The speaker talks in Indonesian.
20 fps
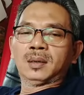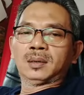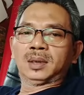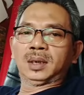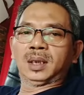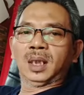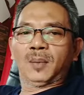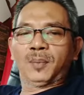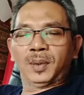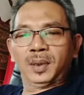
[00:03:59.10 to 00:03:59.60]

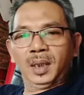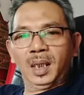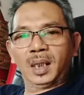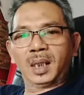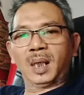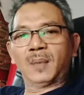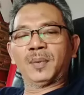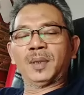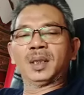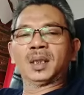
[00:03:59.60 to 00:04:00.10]
Tidak
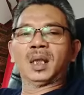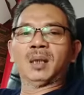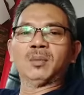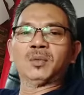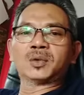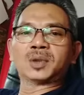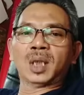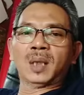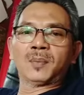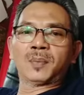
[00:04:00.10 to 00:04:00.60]
benar apa yang
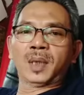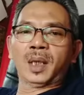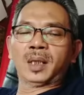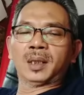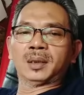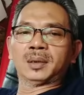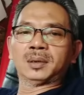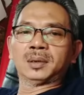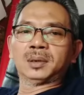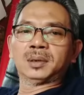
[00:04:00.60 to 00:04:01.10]
kamu
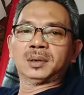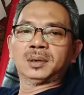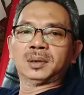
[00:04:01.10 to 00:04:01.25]
ucapkan.